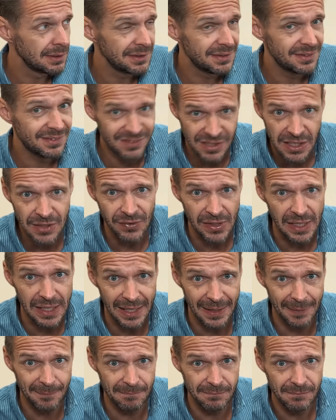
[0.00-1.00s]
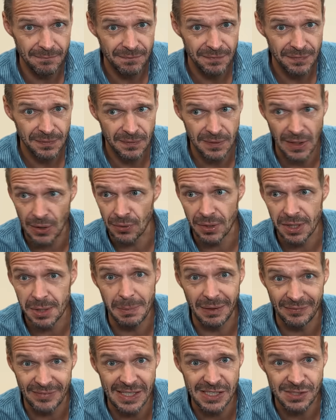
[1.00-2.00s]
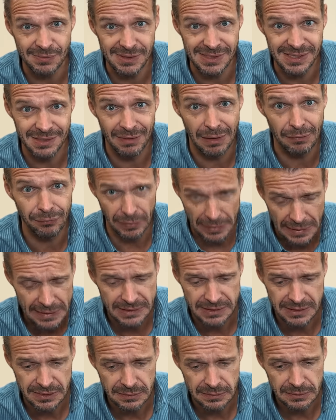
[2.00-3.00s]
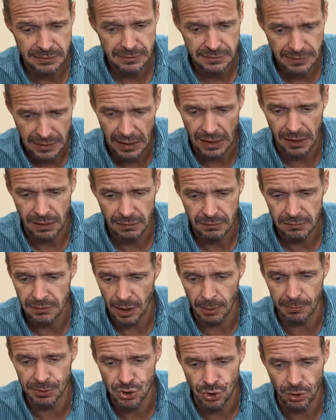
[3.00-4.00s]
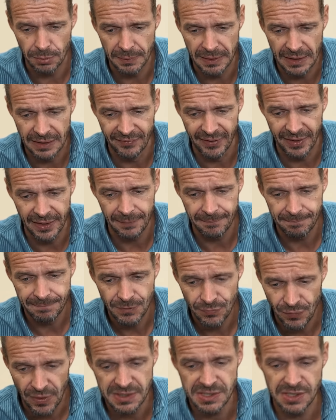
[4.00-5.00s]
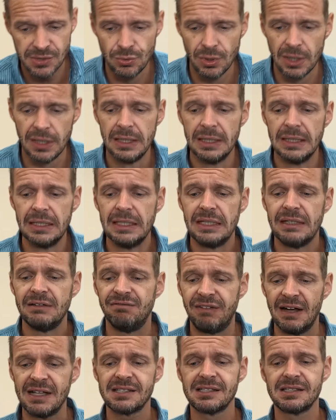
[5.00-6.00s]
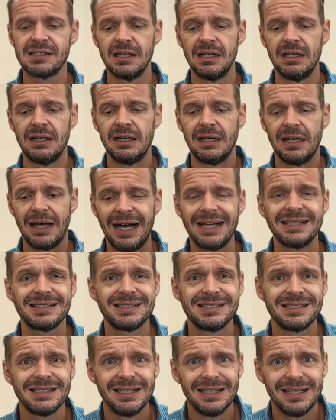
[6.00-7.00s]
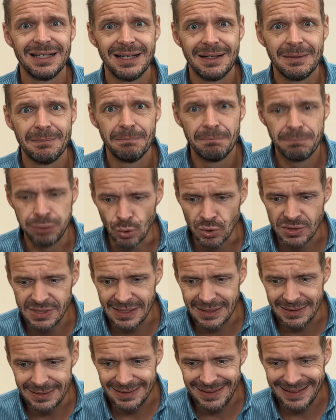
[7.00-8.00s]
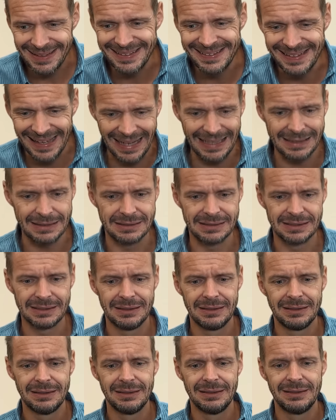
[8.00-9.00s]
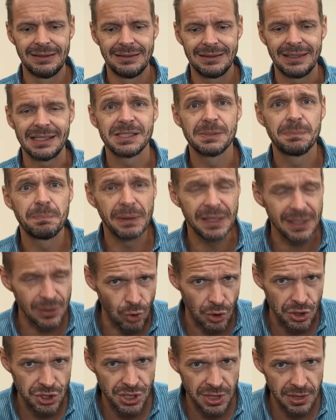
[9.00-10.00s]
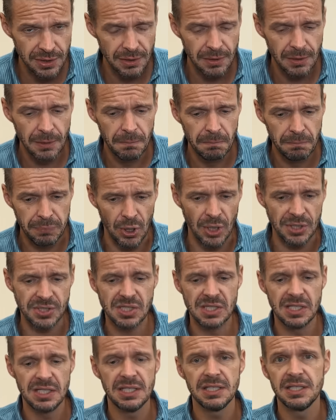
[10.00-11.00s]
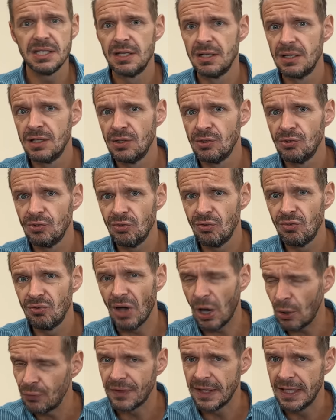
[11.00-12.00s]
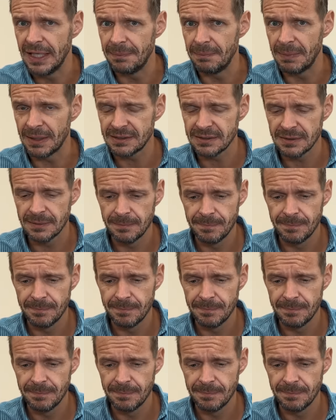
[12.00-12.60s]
Zivi nehmen, der noch nicht mal weiß, was eine Waffe ist. Ja, glaube ich schon mittlerweile. Fragt sich nur, was hat Putin in der Hand, dass Prigoschin plötzlich aufgegeben hat?